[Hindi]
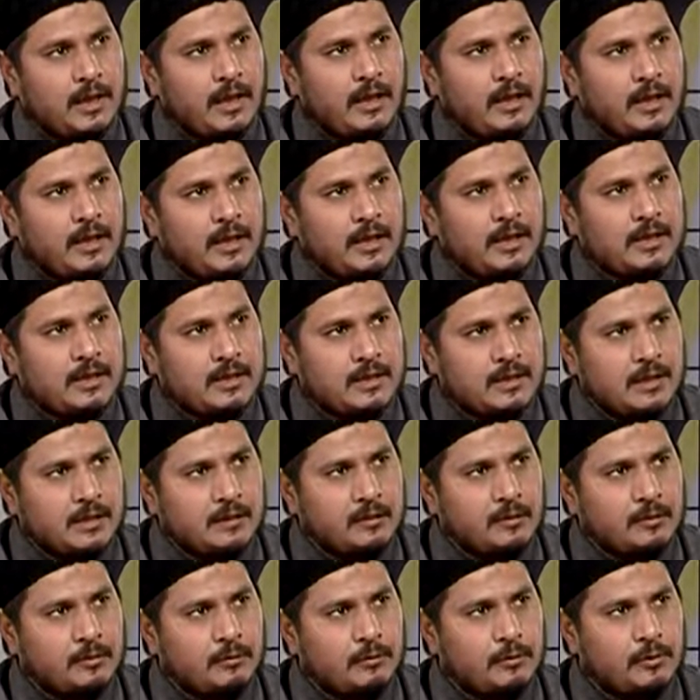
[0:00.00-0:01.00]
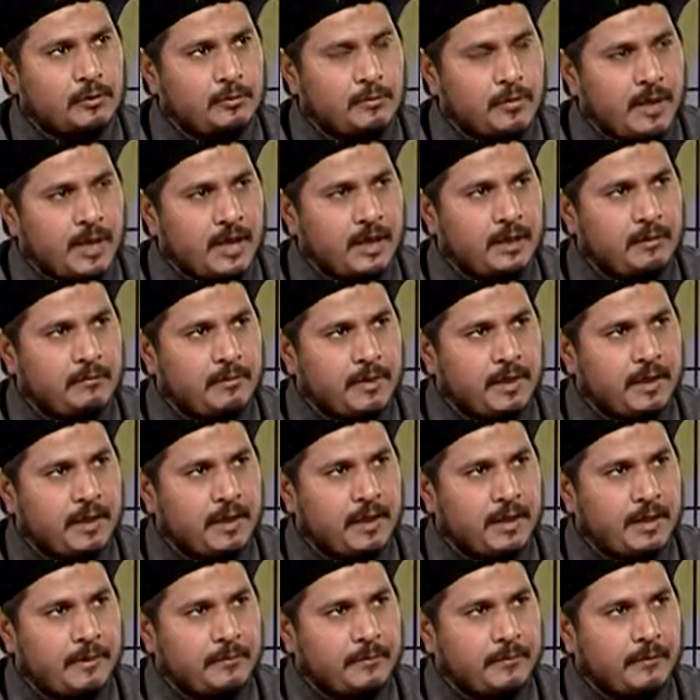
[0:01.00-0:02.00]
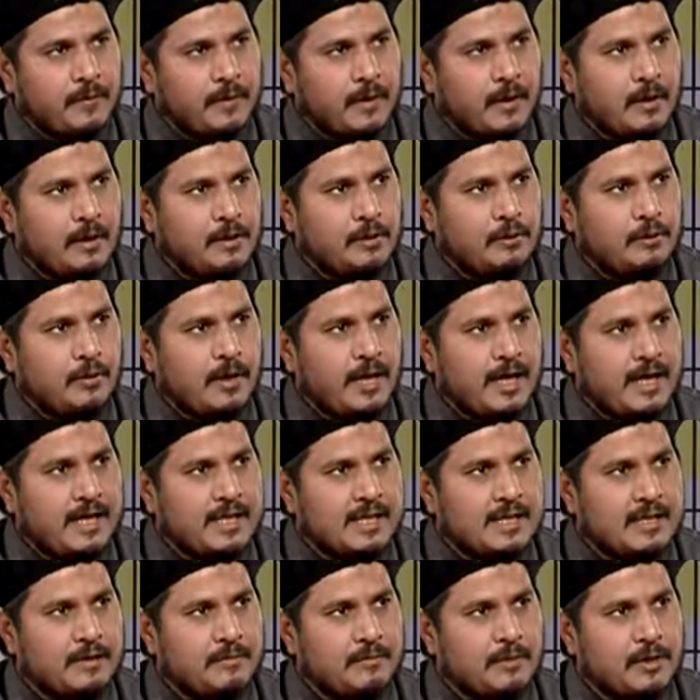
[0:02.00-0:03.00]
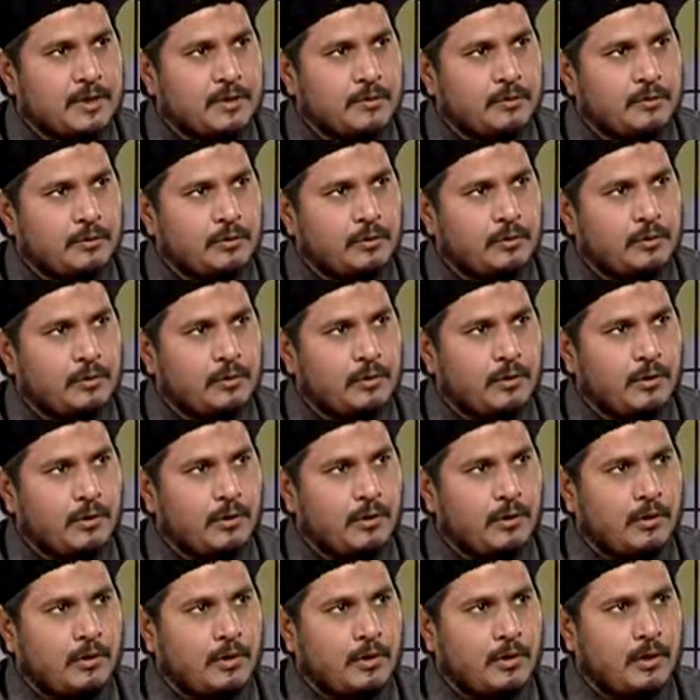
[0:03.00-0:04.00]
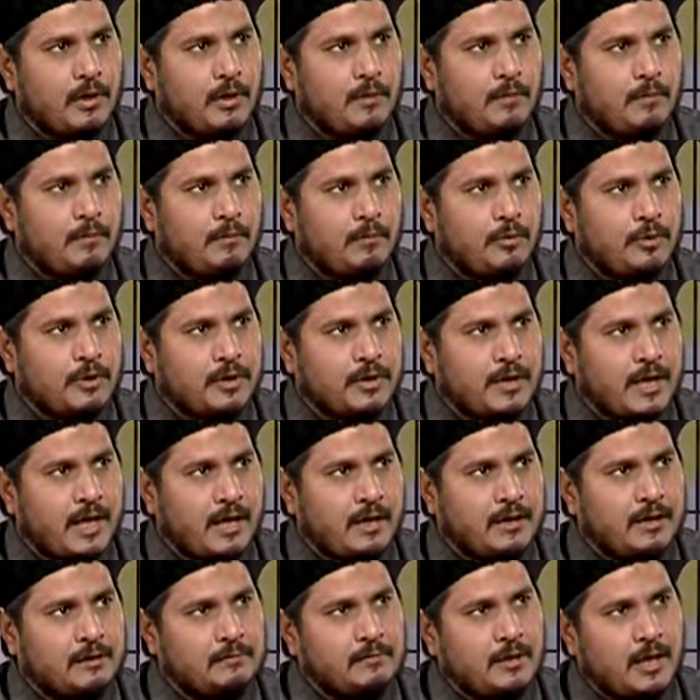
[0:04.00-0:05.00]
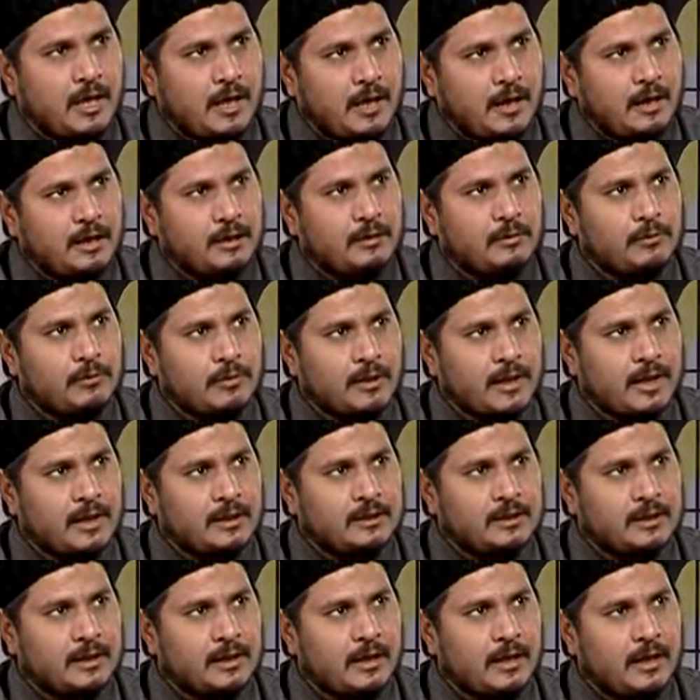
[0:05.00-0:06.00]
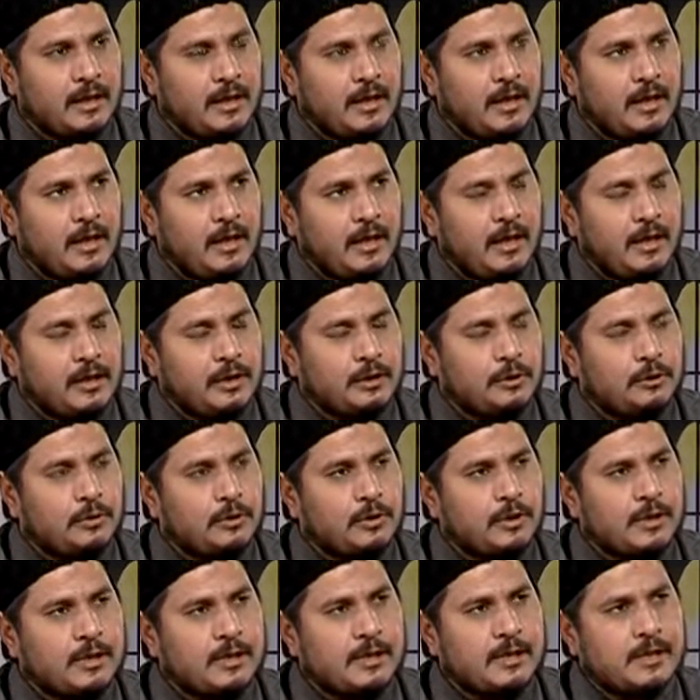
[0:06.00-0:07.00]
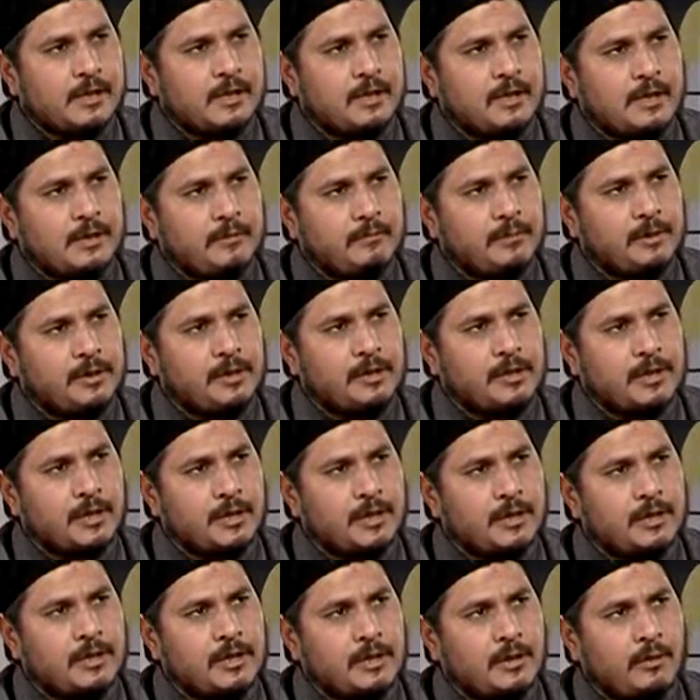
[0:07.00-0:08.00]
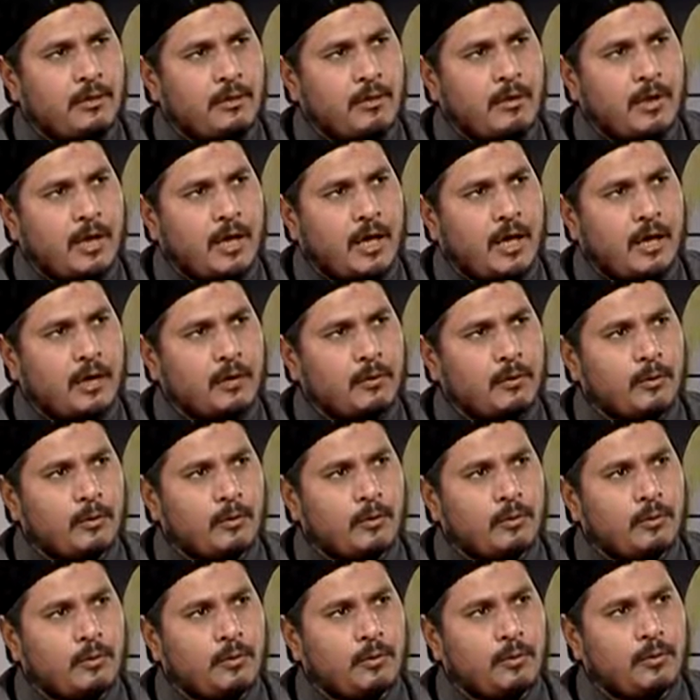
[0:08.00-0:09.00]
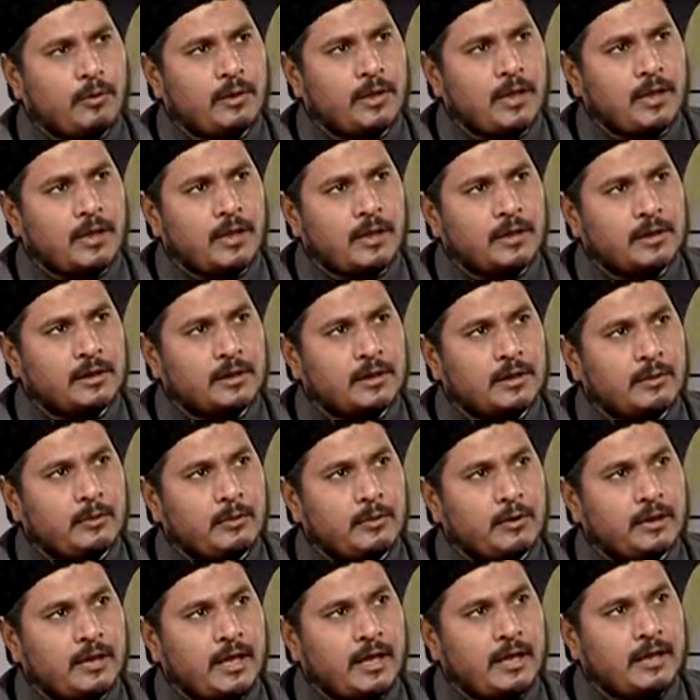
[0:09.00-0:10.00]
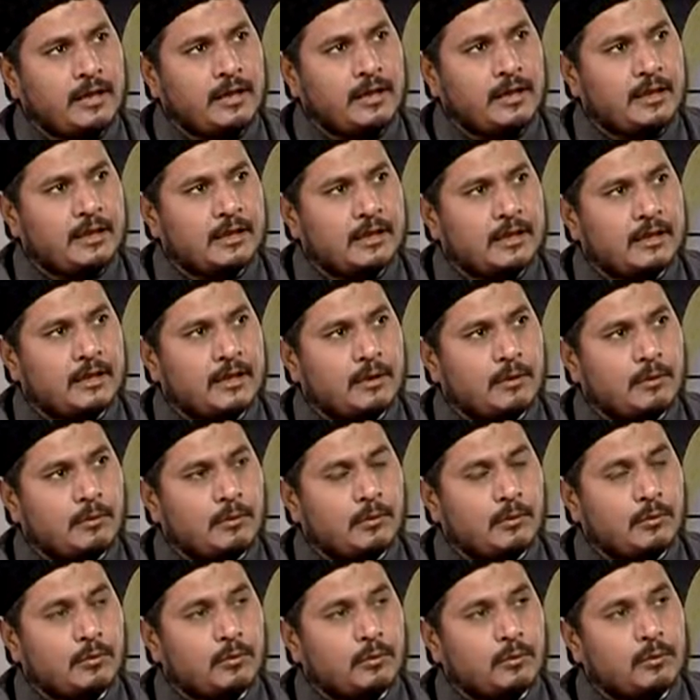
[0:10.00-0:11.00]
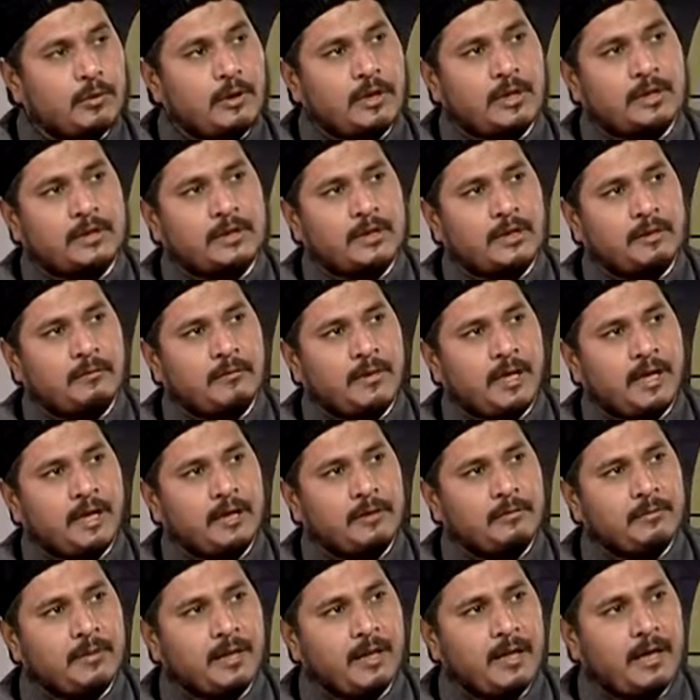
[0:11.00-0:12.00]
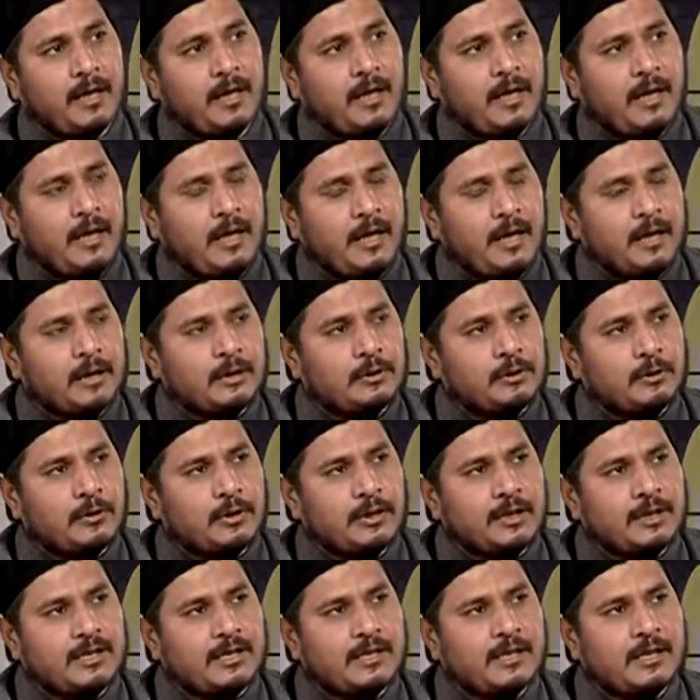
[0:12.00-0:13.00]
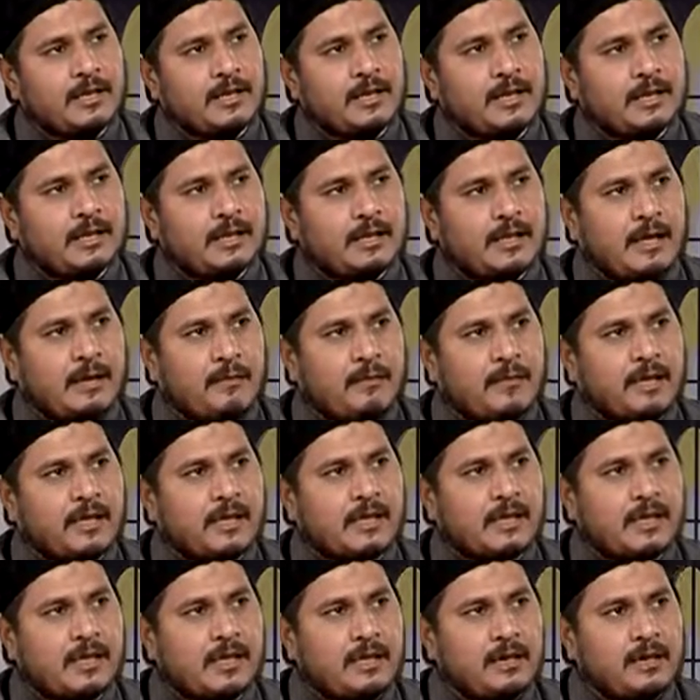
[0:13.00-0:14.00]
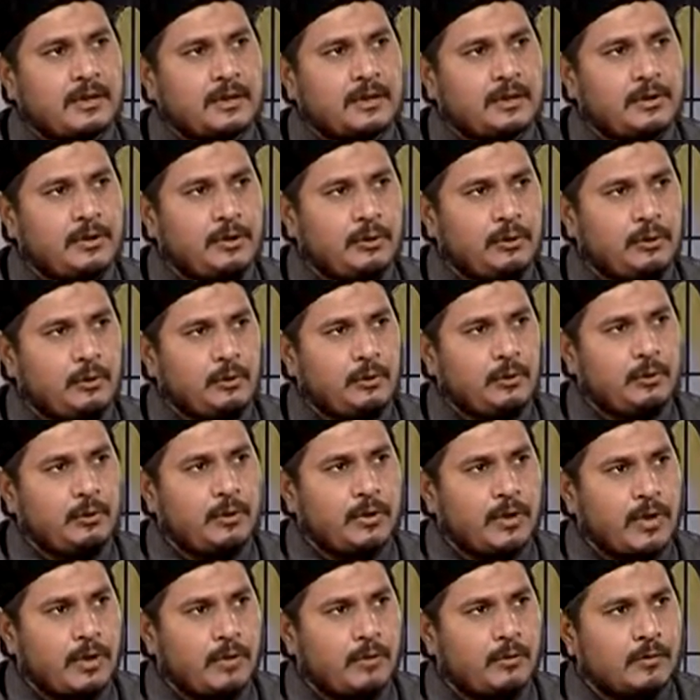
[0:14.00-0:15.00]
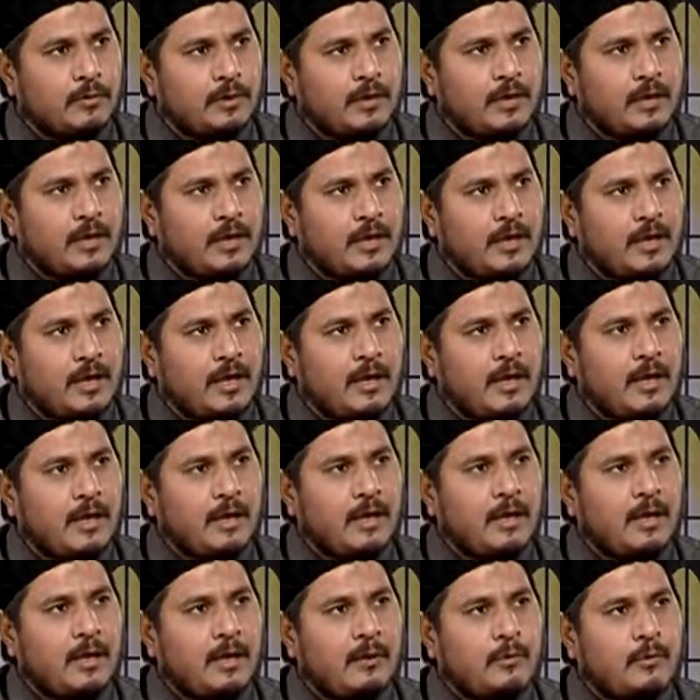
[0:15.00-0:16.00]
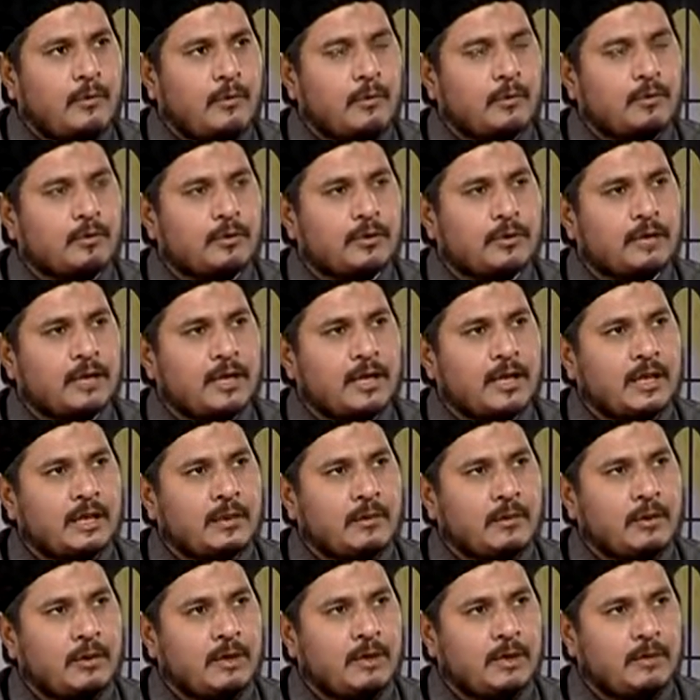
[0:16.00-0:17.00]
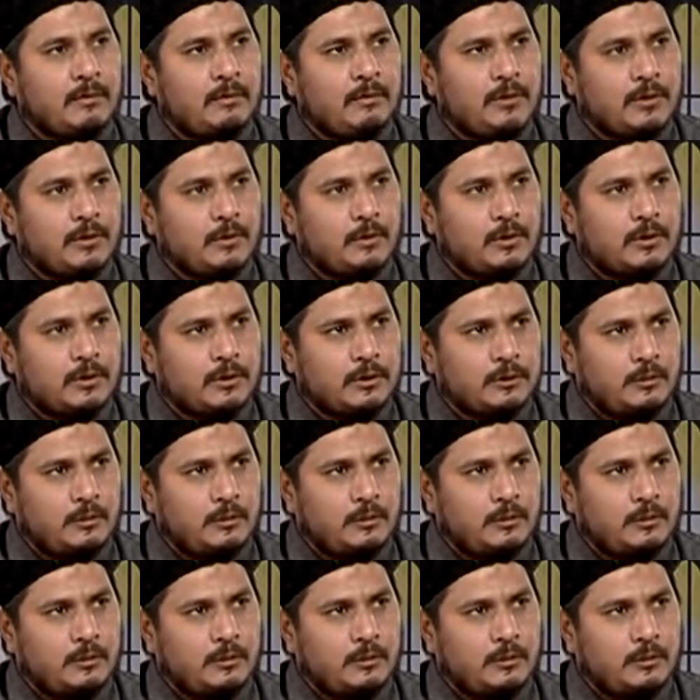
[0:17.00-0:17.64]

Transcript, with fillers: यानी इज्जत उस मानी में है जो ऐसी मजबूत और मुस्तहकम हालत को कहते हैं जो किसी से भी शिकस्त और हार को कबूल ना करती हो यानी इज्जत उस कुदरत के मानी में है जो किसी के सामने सर नगू ना हो सके ना वो उससे उस